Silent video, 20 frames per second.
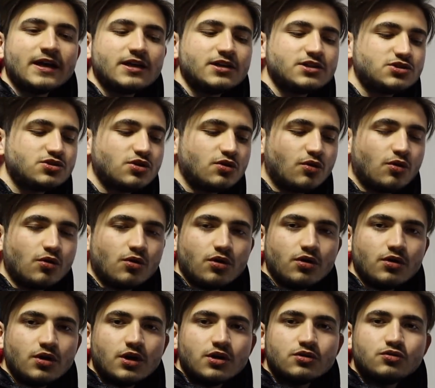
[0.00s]
İşte
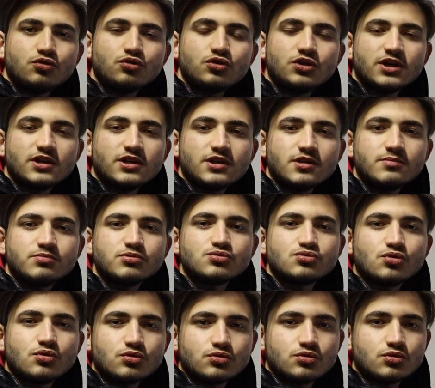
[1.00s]
o Türkiye'de de bu
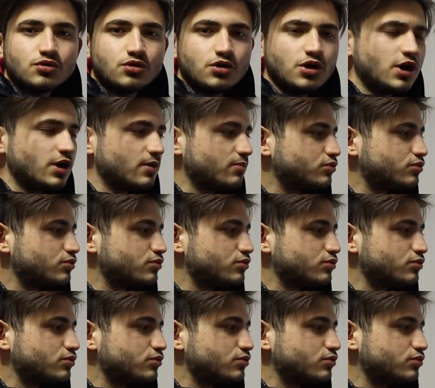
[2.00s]
zorunlu.